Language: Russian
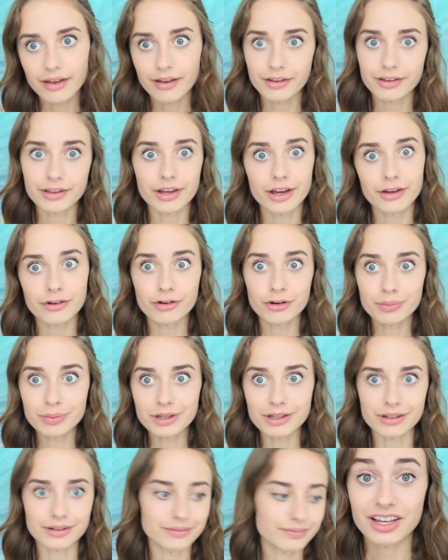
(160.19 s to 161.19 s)
И я их
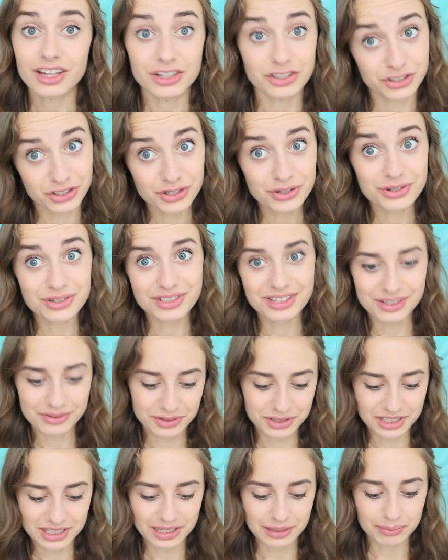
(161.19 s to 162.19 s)
купила. Еще
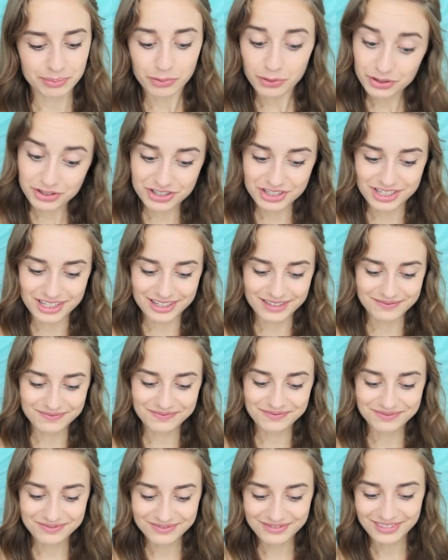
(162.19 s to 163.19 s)
сегодня на почте
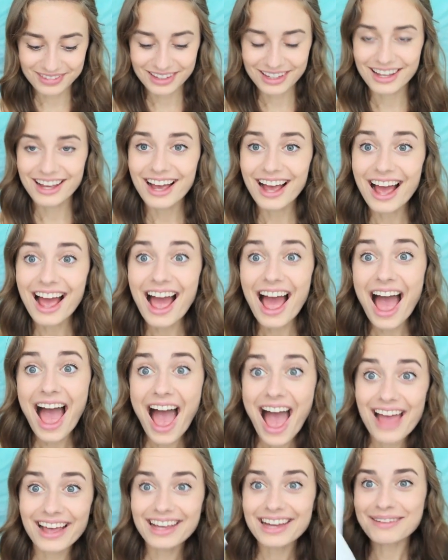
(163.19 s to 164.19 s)

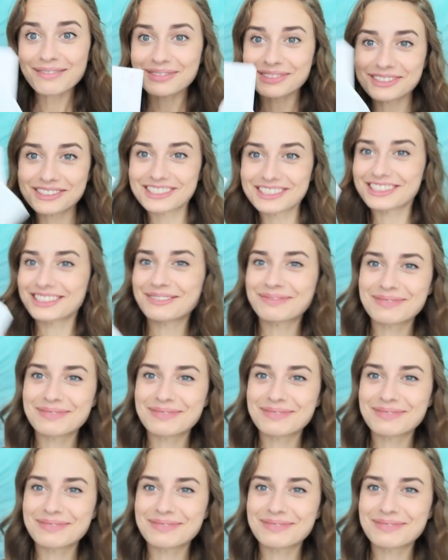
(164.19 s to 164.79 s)
я получила